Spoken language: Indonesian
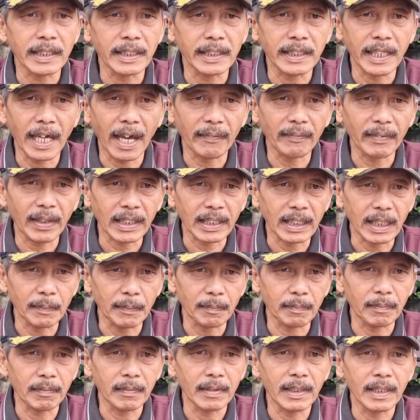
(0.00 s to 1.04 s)
tidak
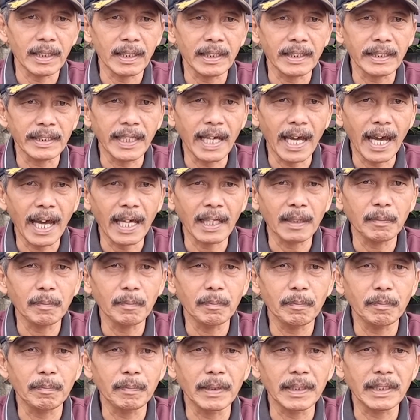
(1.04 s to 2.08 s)
efektif dan
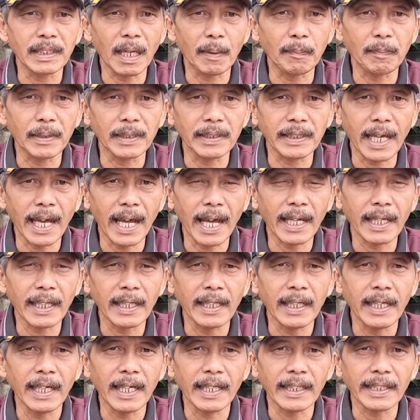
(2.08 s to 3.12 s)
bisa-bisa
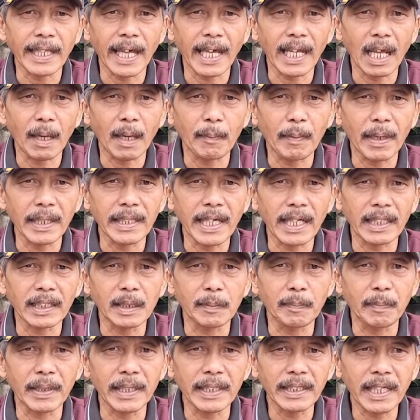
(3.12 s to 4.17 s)
tanaman yang
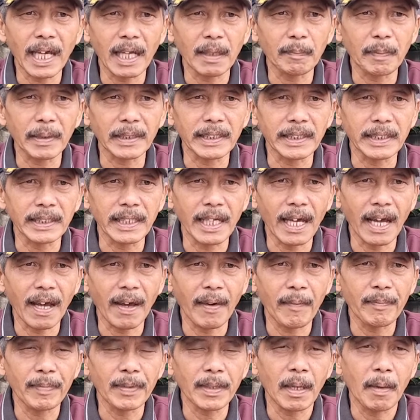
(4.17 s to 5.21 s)
diberikan
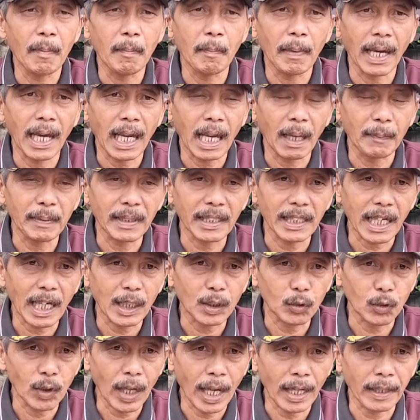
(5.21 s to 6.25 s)
pestisida mengalami
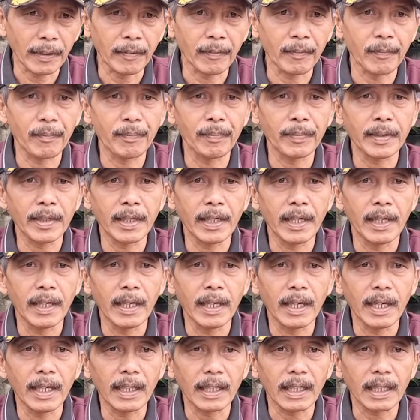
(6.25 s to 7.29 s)
keracunan
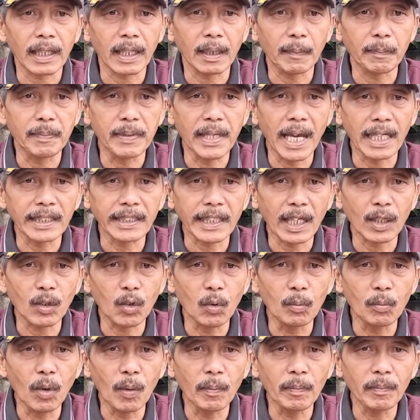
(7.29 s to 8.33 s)
kebiasaan
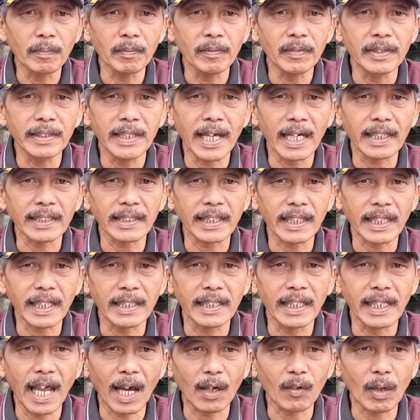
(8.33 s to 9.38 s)
umum yang
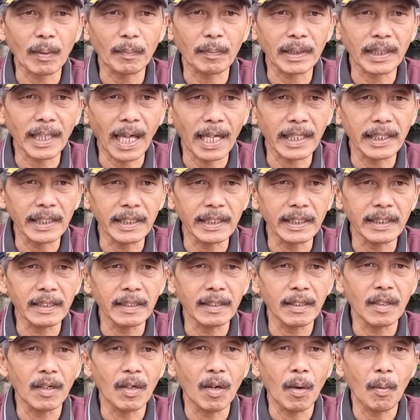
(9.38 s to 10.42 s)
sering dilakukan
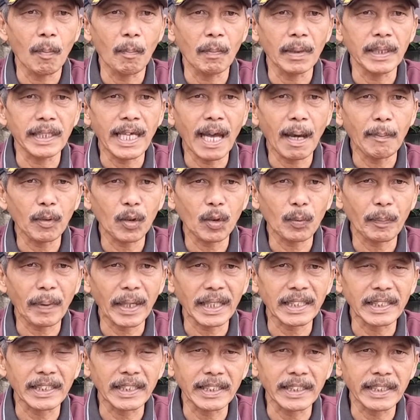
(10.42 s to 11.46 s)
petani menyampur
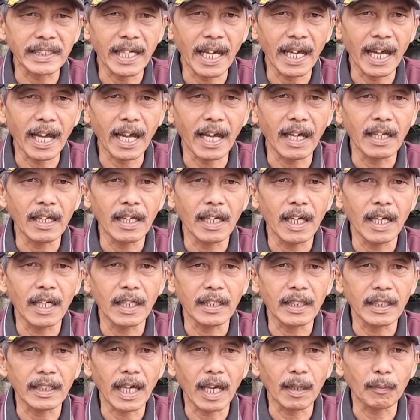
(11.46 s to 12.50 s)
pestisida
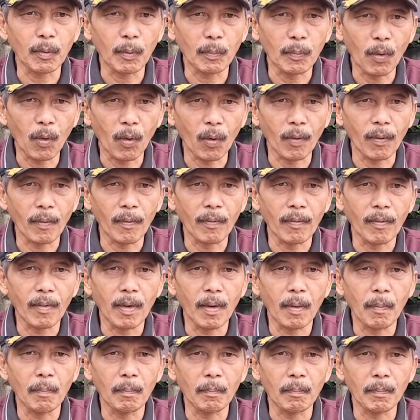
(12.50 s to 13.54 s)
dengan pupuk,
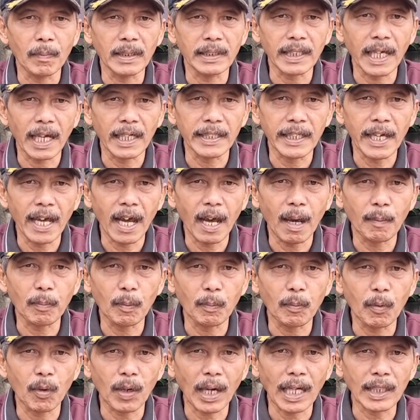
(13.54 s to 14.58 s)
misalnya
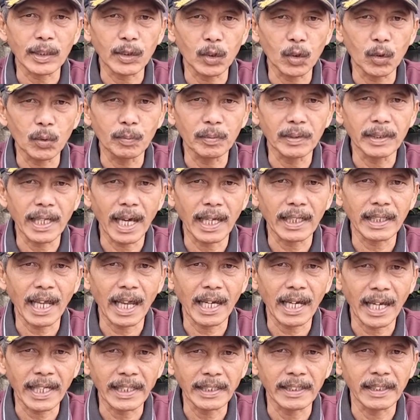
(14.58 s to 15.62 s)
pupuk kalsium dan
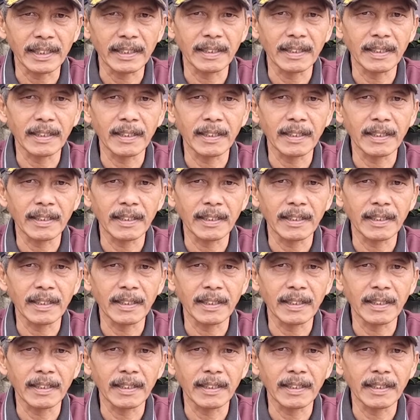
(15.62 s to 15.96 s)
lain-lain.